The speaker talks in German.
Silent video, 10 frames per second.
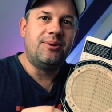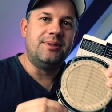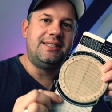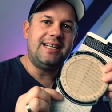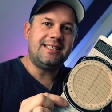
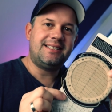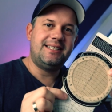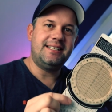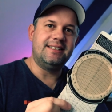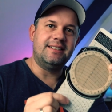Und das
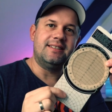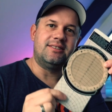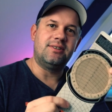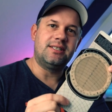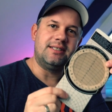Dingen
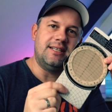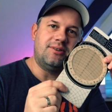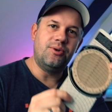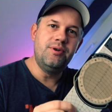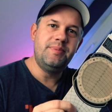solltet ihr
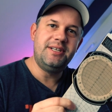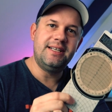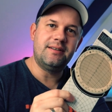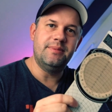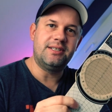
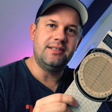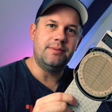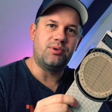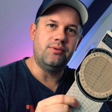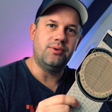unbedingt mit in
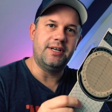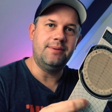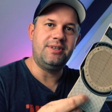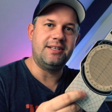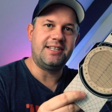die Prüfung
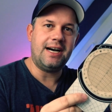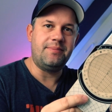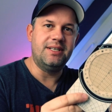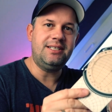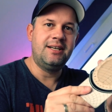nehmen, denn
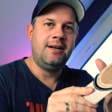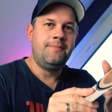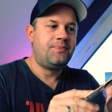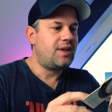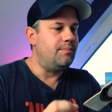damit
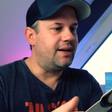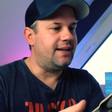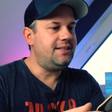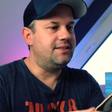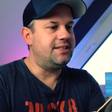
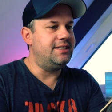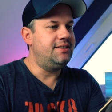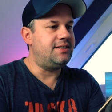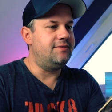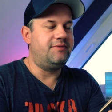berechnet
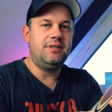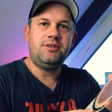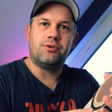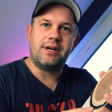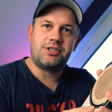ihr den Wind
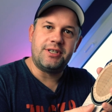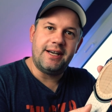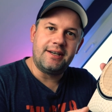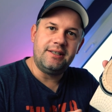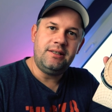Correction
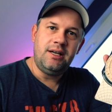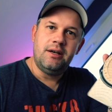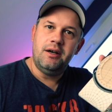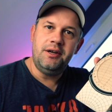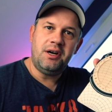Angle
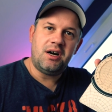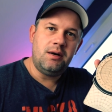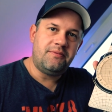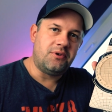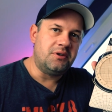
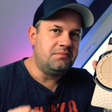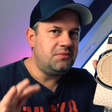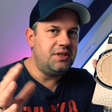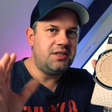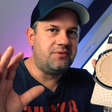innerhalb von,
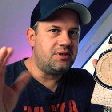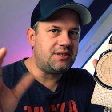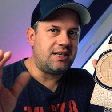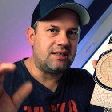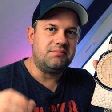ich würde
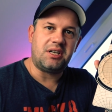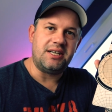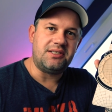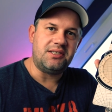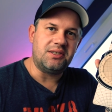sagen,
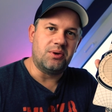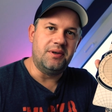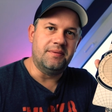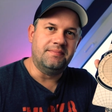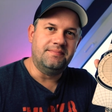30 Sekunden.